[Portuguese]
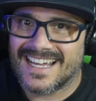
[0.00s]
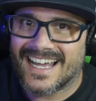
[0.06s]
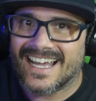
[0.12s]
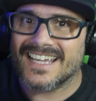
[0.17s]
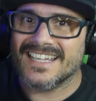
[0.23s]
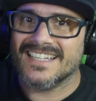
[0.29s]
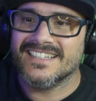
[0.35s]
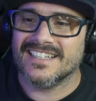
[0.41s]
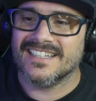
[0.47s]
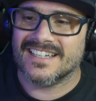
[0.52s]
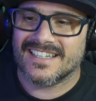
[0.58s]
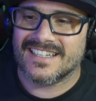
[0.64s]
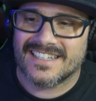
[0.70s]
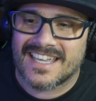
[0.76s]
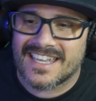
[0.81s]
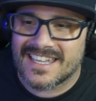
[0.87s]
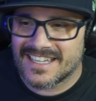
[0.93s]
ainda.
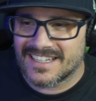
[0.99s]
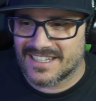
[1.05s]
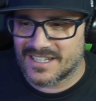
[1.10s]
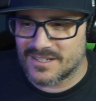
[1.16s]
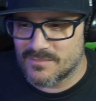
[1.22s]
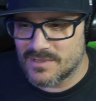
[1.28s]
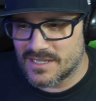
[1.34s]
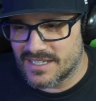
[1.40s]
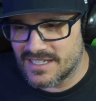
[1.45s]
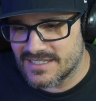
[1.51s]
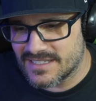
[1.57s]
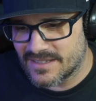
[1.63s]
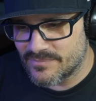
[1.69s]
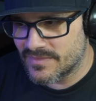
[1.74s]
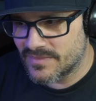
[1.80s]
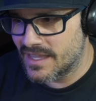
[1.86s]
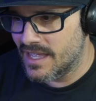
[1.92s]
E aí galera,
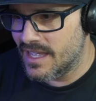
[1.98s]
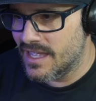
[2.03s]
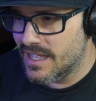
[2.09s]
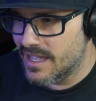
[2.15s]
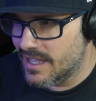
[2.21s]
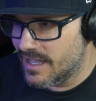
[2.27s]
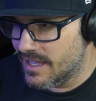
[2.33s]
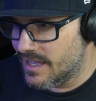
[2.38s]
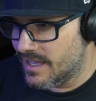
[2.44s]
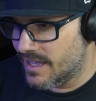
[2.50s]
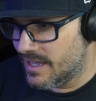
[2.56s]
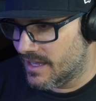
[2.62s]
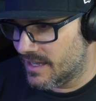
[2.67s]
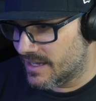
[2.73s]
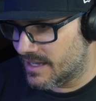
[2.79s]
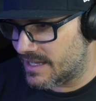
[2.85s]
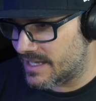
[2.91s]
beleza?
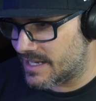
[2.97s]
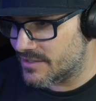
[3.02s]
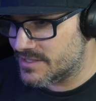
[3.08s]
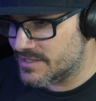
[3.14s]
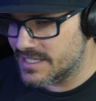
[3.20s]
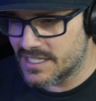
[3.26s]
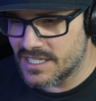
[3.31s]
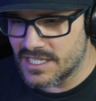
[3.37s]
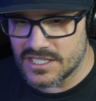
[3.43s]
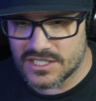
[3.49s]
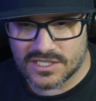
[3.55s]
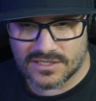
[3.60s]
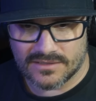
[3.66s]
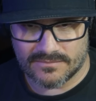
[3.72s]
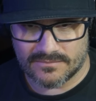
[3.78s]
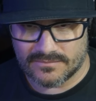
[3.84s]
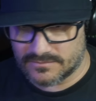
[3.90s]
Galera, é o seguinte.